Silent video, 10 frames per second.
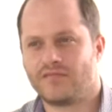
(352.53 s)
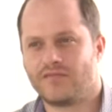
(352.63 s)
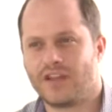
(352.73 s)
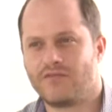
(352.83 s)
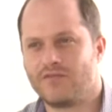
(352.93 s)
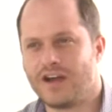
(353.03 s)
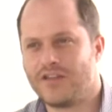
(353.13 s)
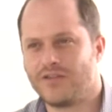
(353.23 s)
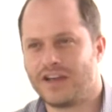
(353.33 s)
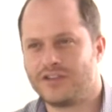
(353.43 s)
que fue un
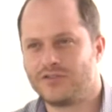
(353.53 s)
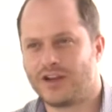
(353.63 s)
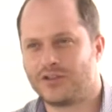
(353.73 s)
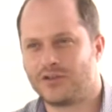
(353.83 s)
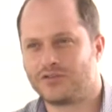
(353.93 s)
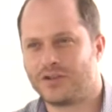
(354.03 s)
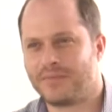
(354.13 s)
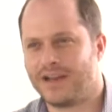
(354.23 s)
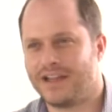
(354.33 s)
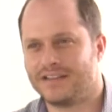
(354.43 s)
gallo que hizo 14
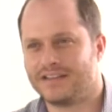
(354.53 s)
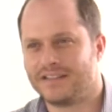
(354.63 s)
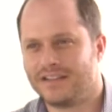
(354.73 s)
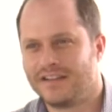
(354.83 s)
peleas.